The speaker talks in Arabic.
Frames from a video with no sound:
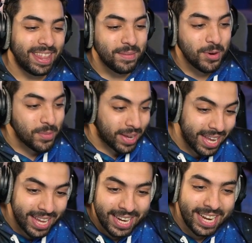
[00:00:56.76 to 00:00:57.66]
اذا
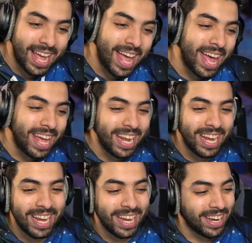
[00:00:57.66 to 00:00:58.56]
ممكن
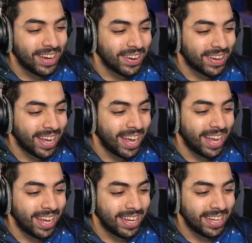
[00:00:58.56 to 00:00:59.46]
يعني
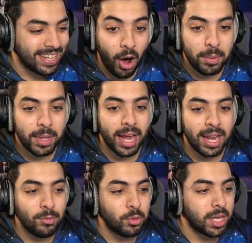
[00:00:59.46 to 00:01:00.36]
اوكي اه يمديني
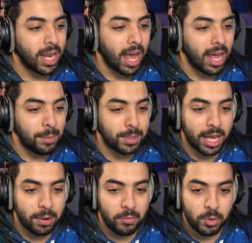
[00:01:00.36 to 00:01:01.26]
اخليه بدون شعر لا خله بشعره ما